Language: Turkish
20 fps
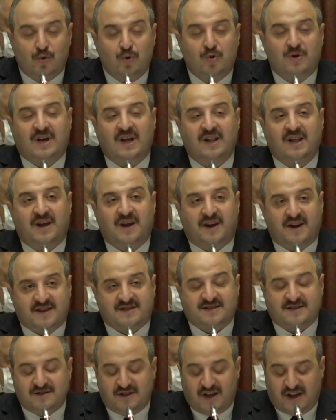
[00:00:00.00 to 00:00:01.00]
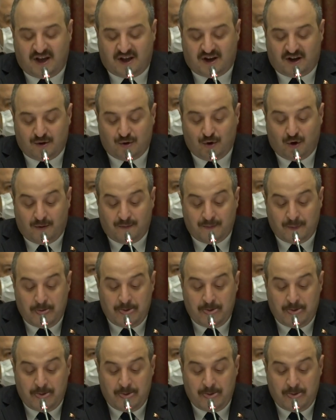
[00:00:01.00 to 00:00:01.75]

ülkeler arasında yer alıyor.